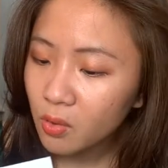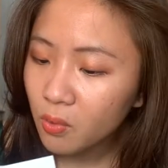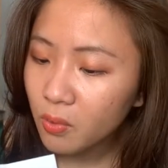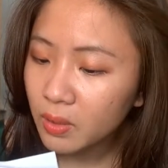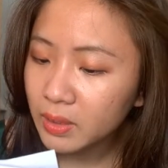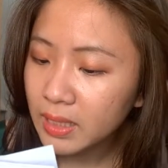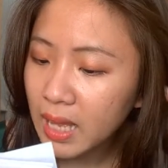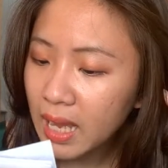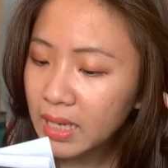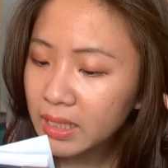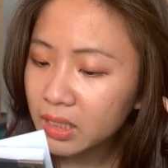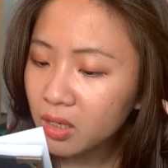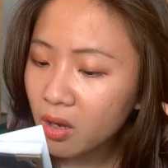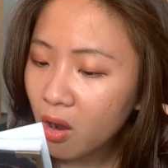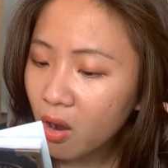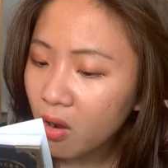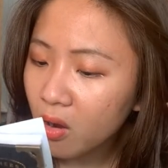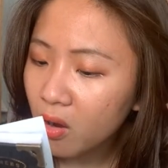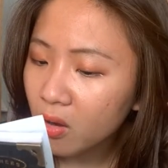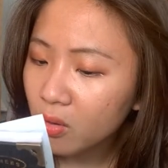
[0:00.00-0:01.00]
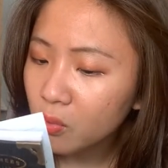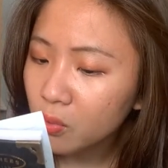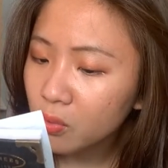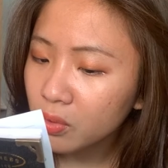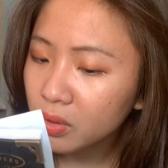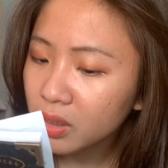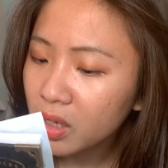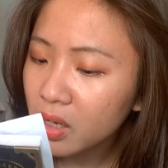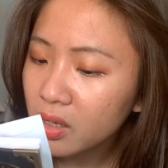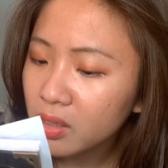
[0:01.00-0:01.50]
Ngoài ra thì có
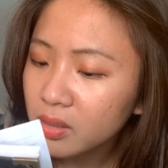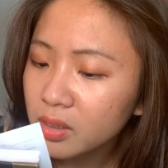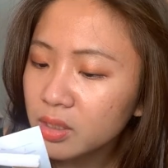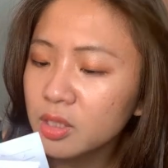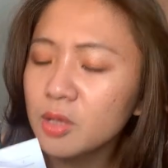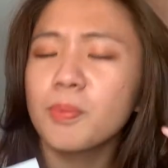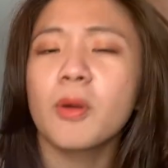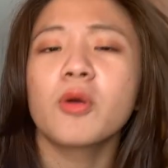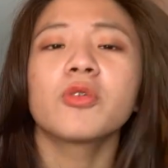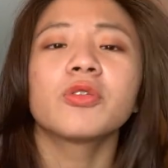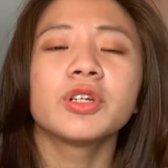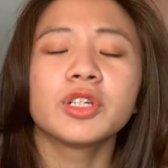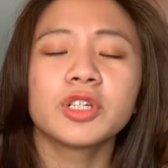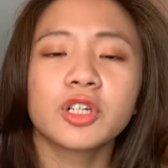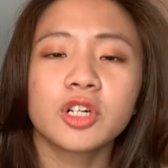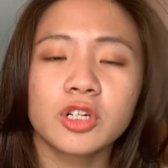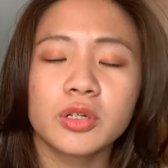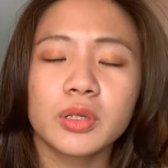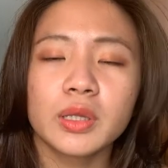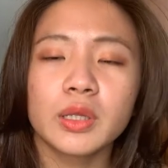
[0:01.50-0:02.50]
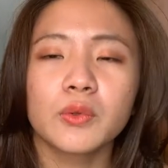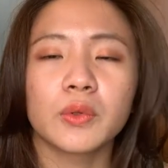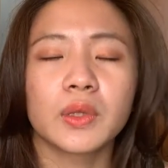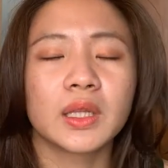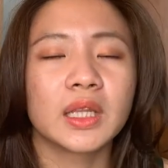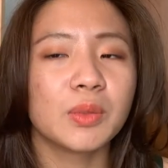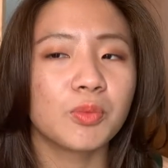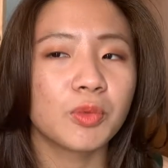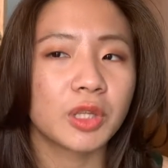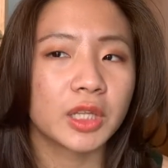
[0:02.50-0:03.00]
cuốn ờ, The Broken Girls của
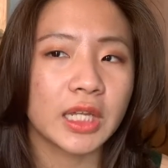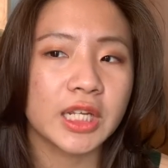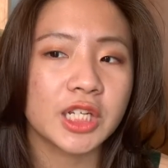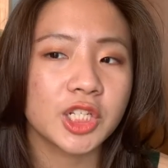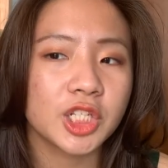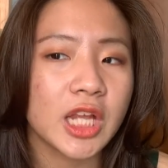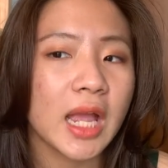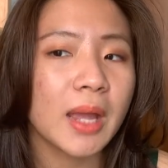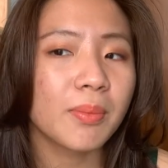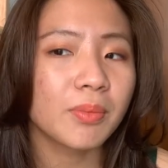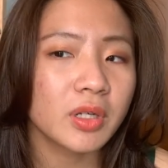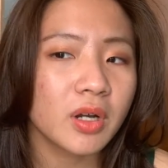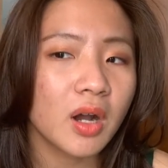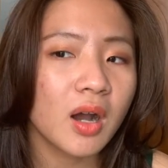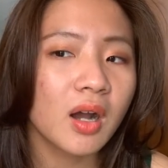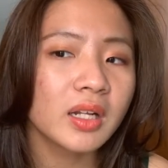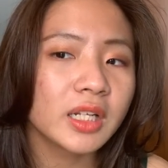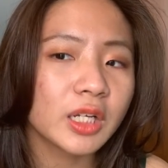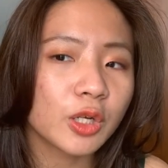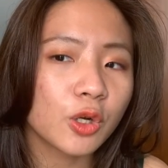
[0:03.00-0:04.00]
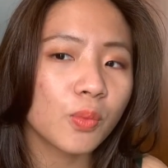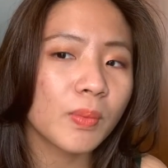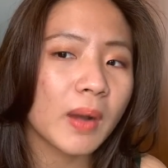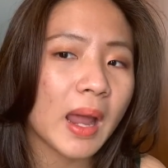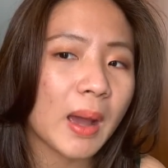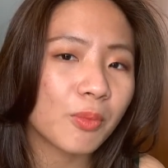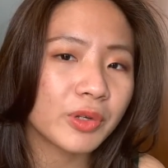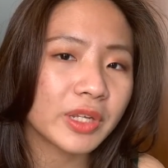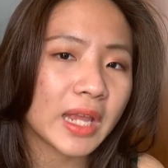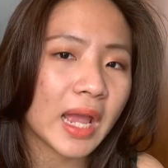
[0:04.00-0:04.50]
Simon St. James nữa thì cũng
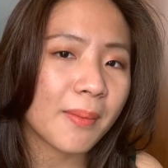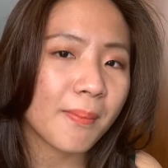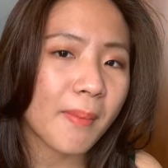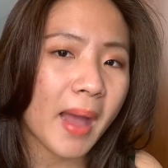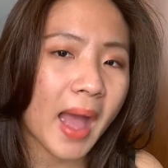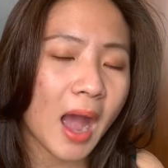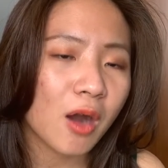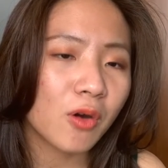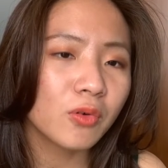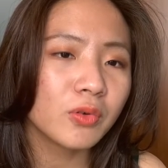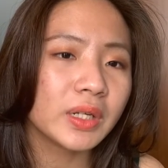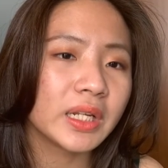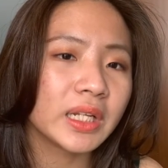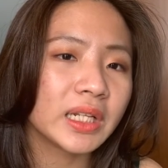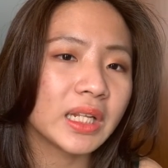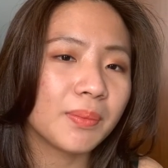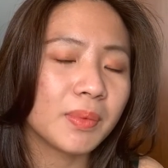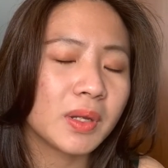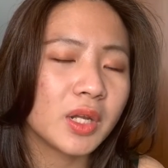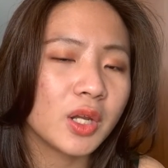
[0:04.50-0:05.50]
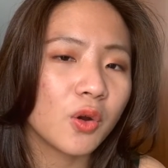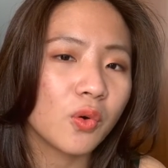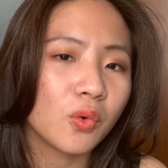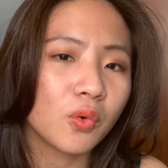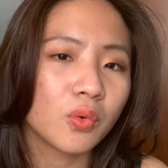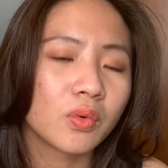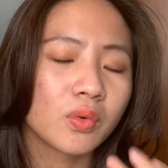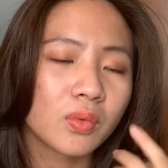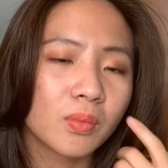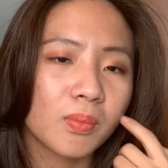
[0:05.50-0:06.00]
là một nhà báo đi tìm hiểu
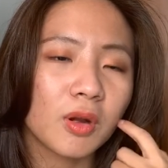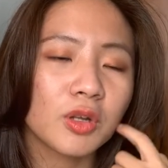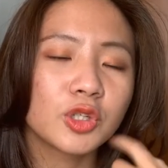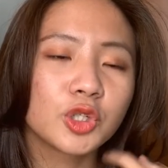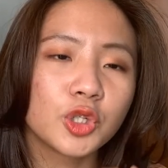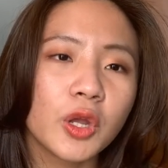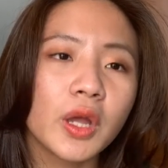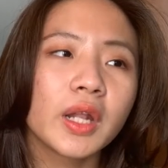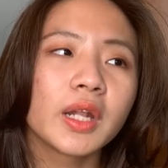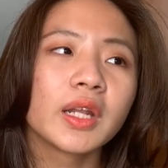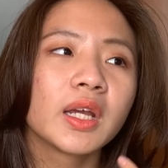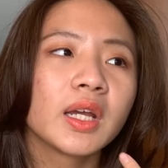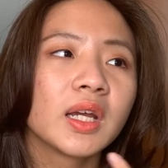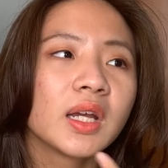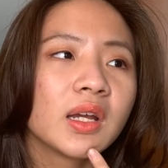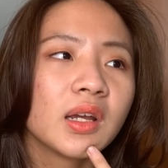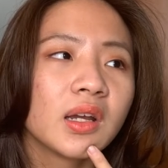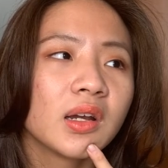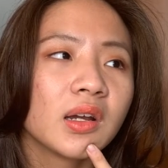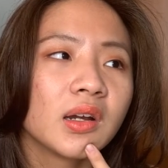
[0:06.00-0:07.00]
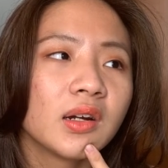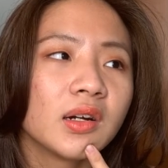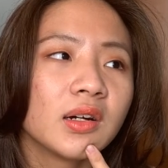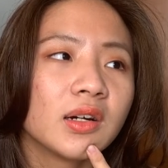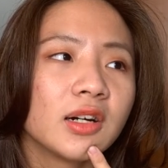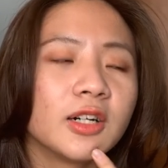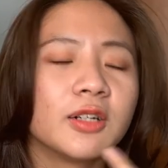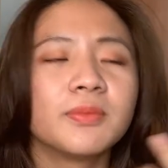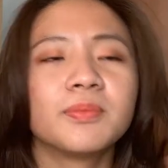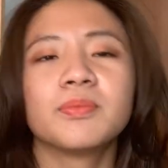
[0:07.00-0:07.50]
mọi chuyện
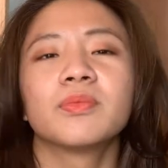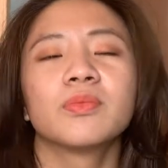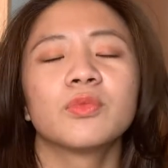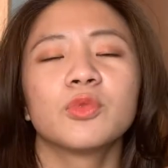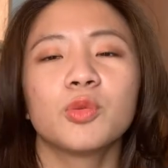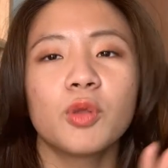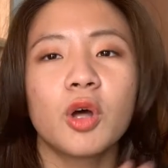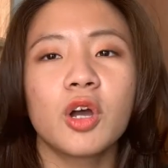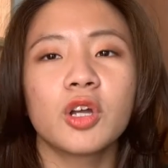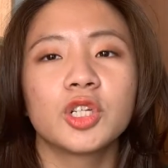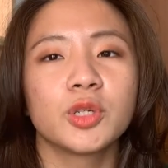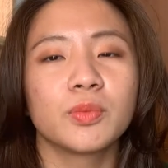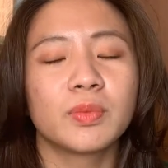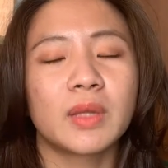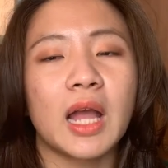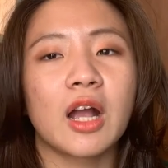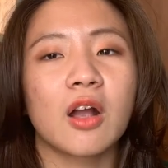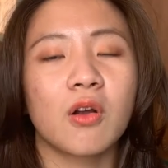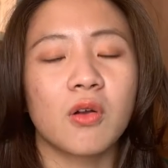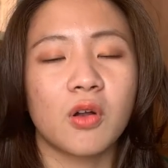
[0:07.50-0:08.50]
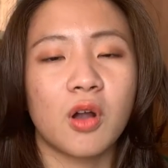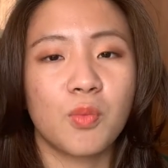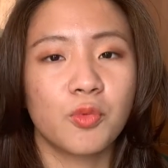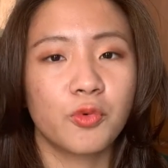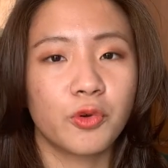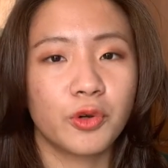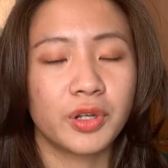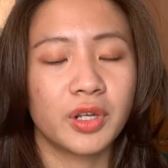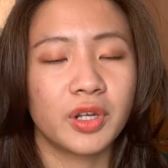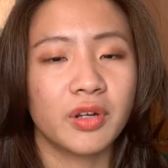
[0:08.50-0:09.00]
ờ đúng rồi chúng ta còn có một
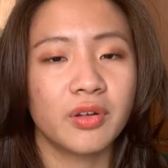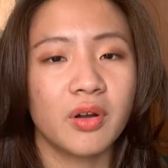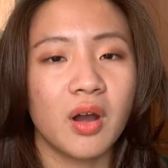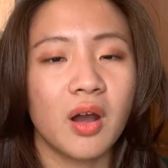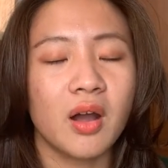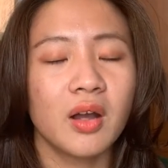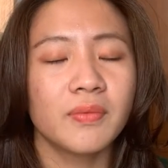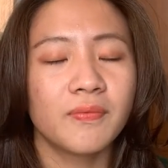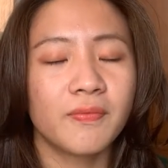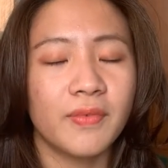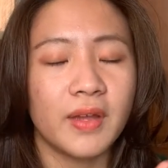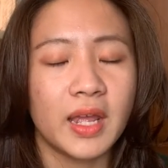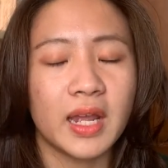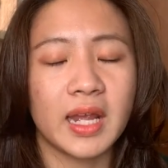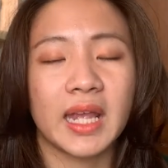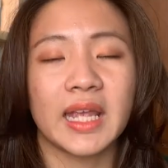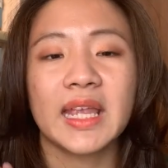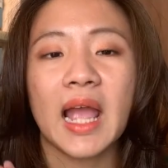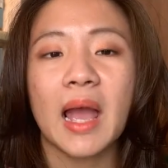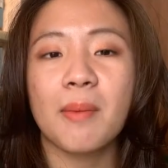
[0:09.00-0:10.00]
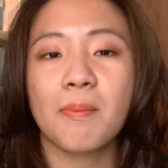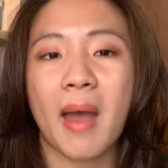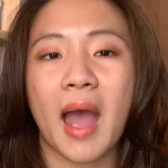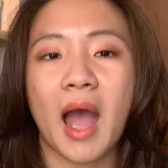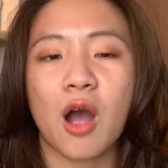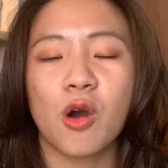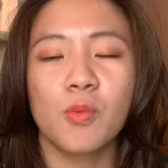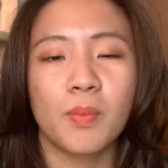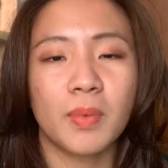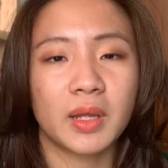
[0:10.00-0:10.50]
cuốn nữa về cái nhà
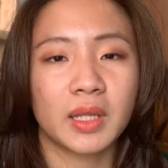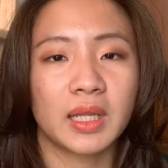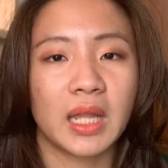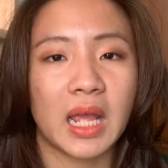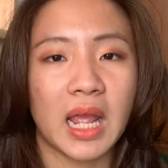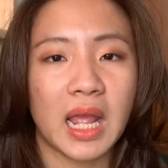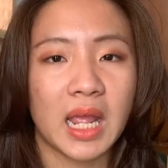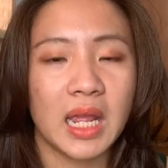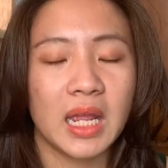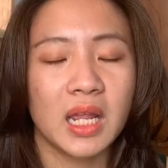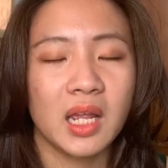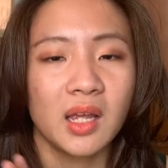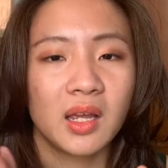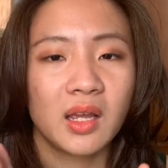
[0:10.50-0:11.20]
báo mà sẽ